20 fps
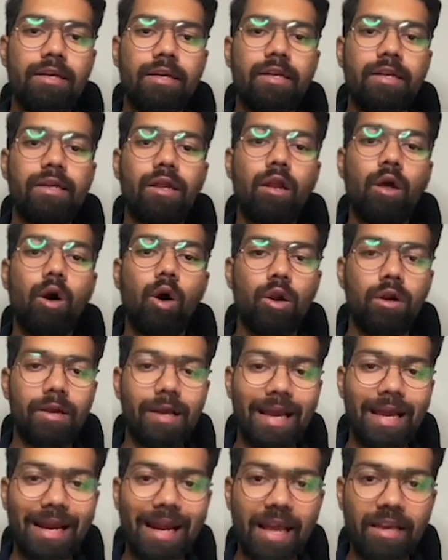इन
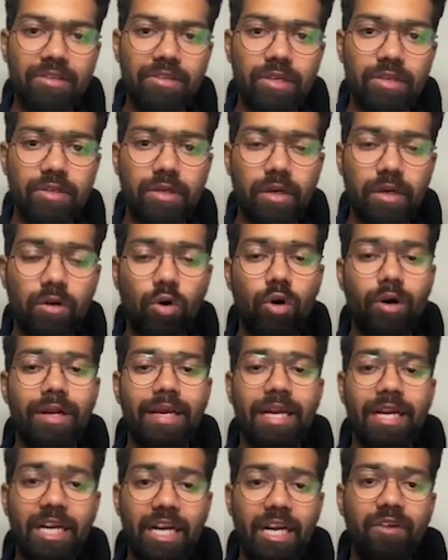ऑर्गेनाइजेशन और
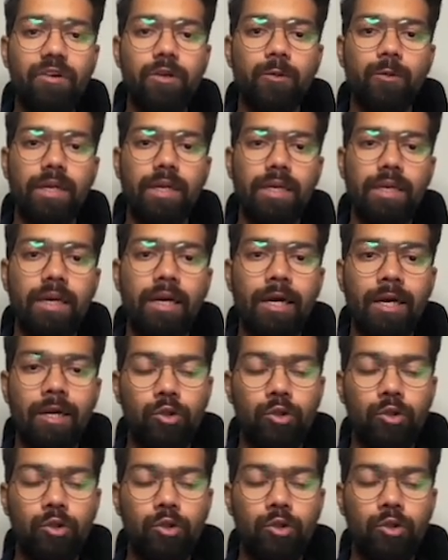इंडिविजुअली